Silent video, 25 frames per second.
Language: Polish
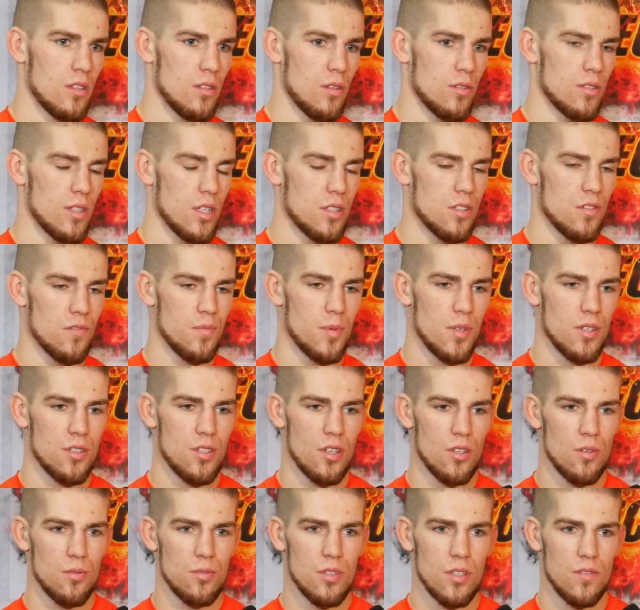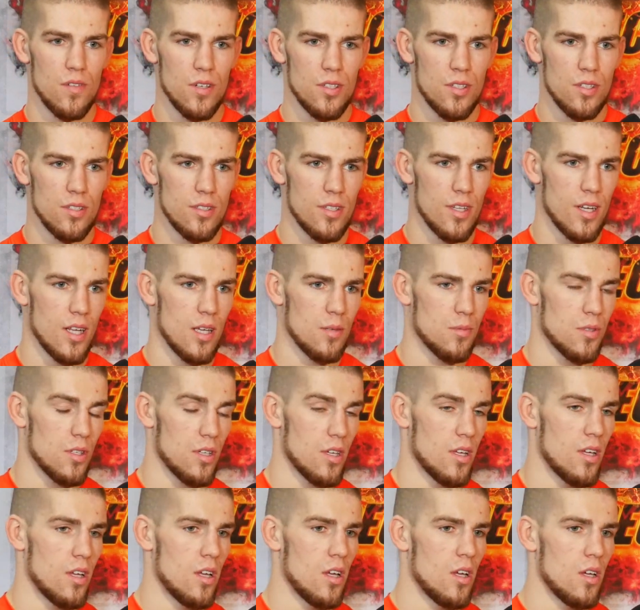To znaczy w pierwszej rundzie właśnie starałem
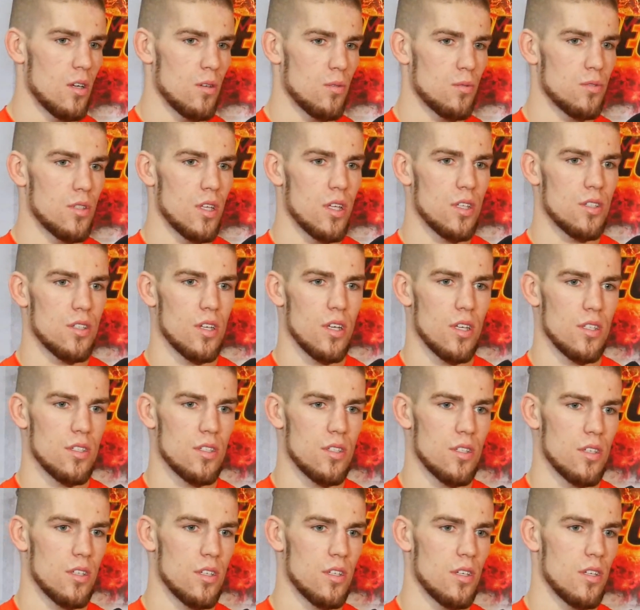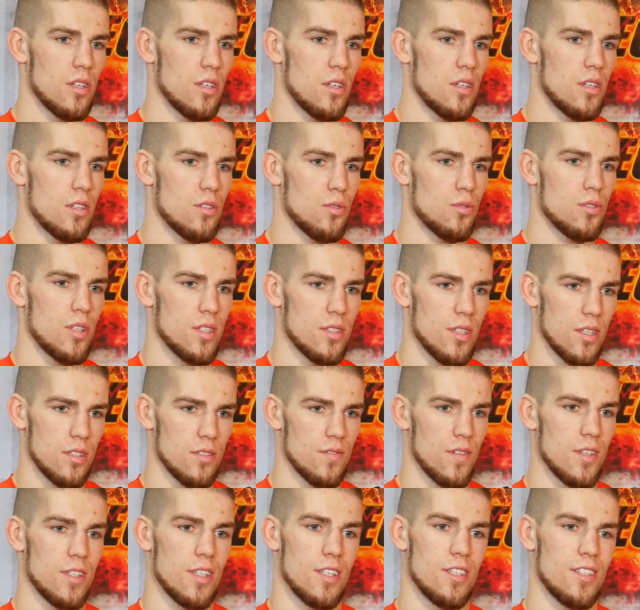się uderzać, yy, rzucać tak
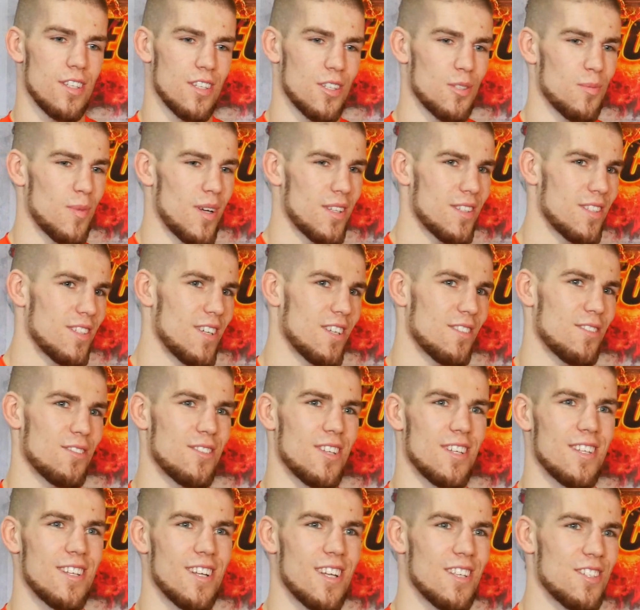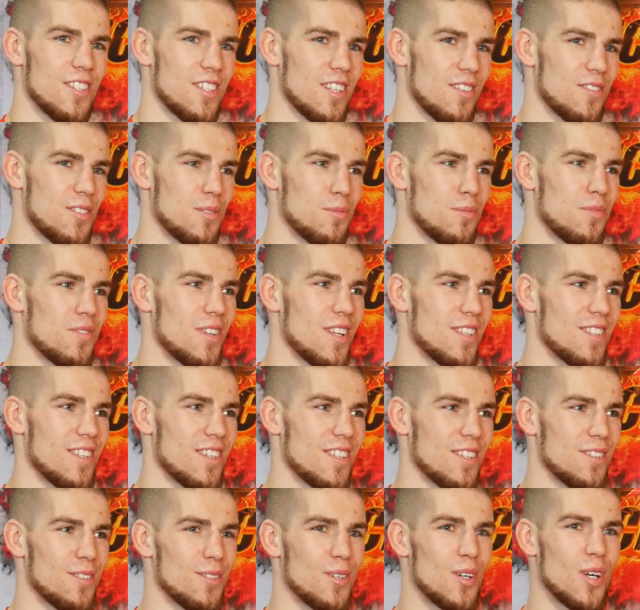zwane tak szmaty, jak to trener Andrzej zawsze mówi na
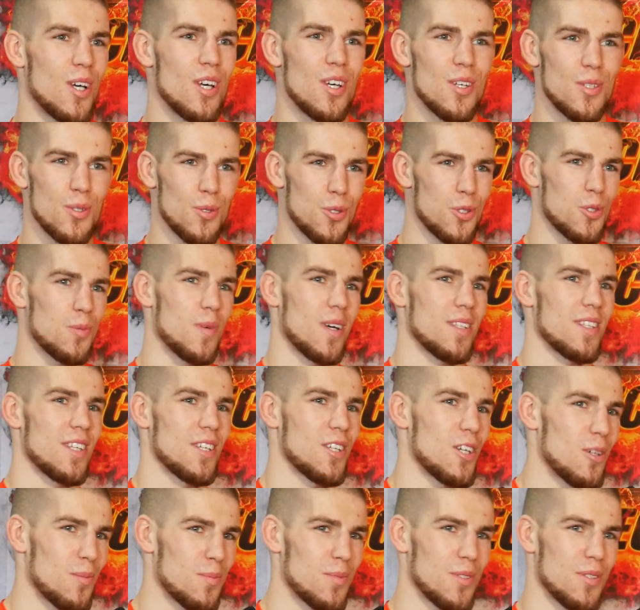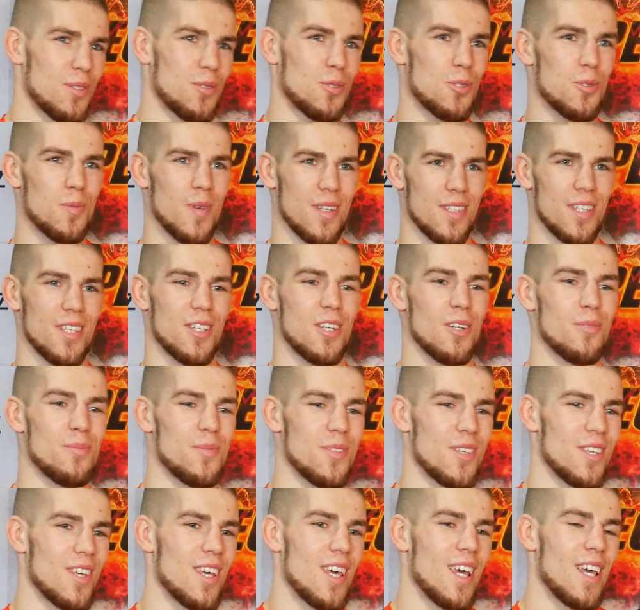treningu, rzuć szmatę, kopnij, rzuć szmatę,
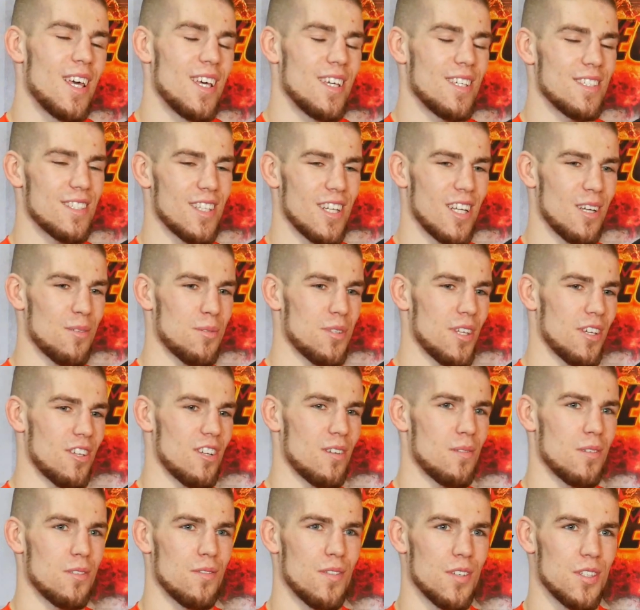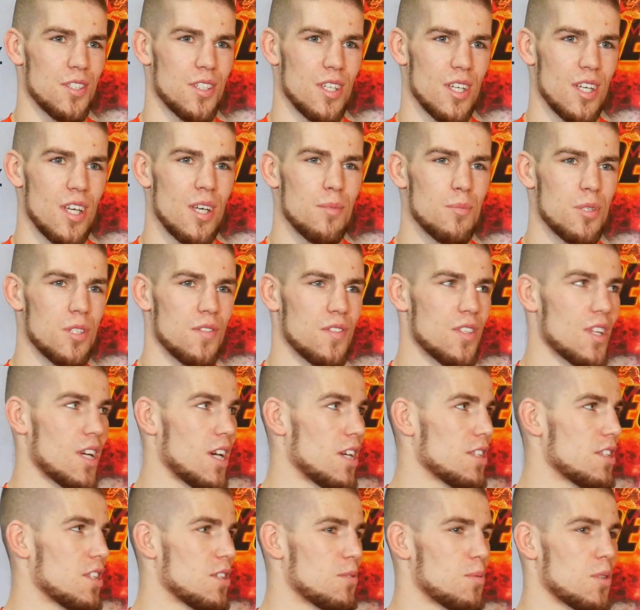kopnij. I starałem się tak robić właśnie,
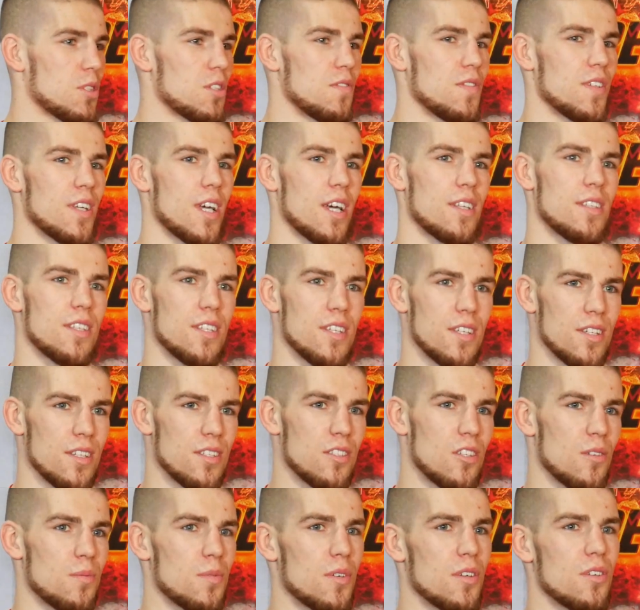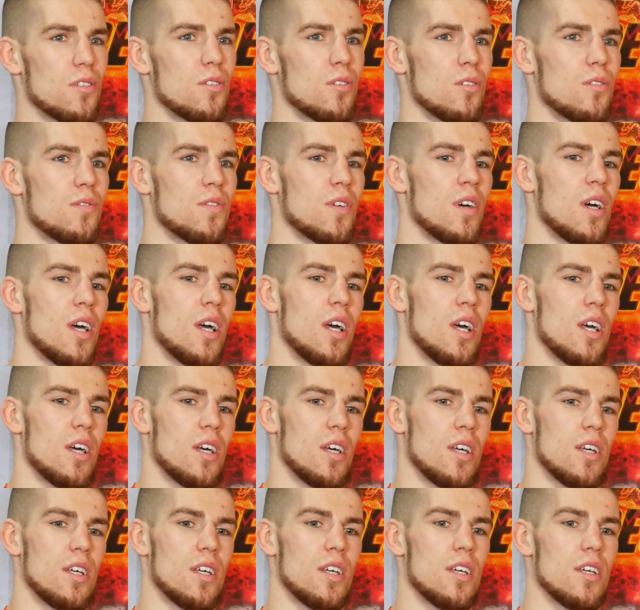przyzwyczajać też przeciwnika tych stop kicków,
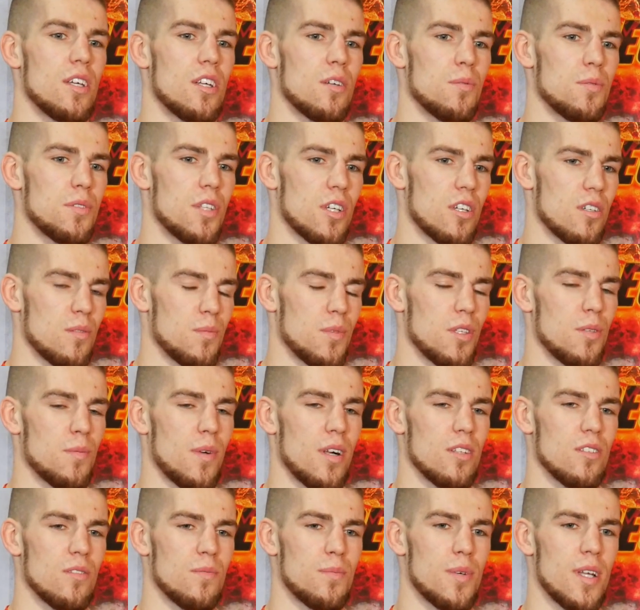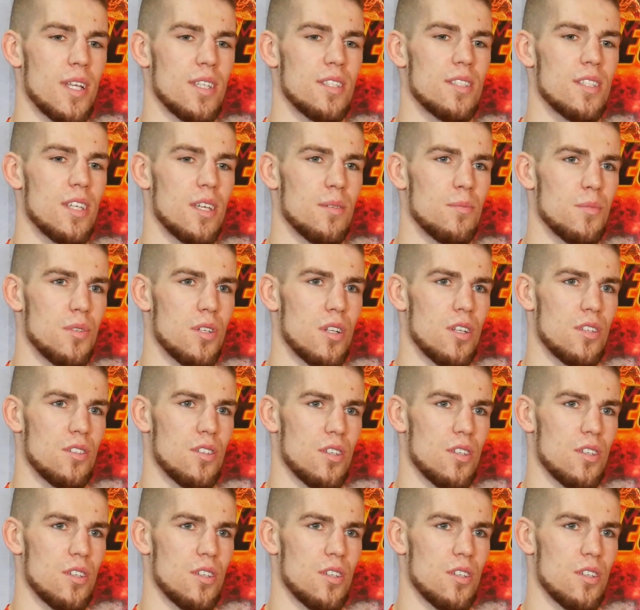yy, robić taką minimalną presję. Myślę,